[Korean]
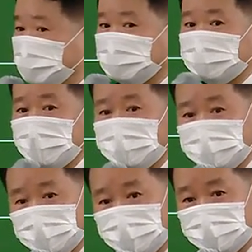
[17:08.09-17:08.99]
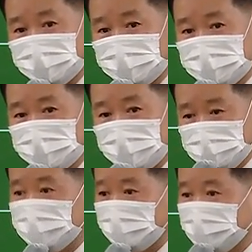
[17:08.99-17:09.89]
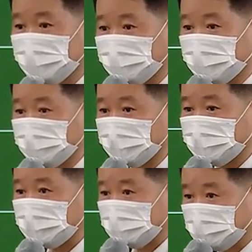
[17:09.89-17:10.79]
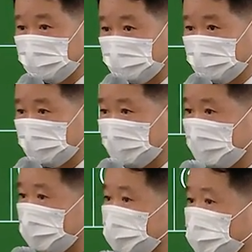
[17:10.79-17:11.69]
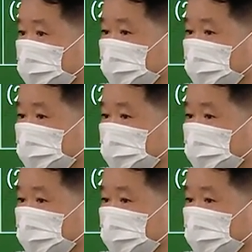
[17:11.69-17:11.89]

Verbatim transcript: 있을 거 아닐까요? 한 시간 정도는. 그죠? 그럼 여러분들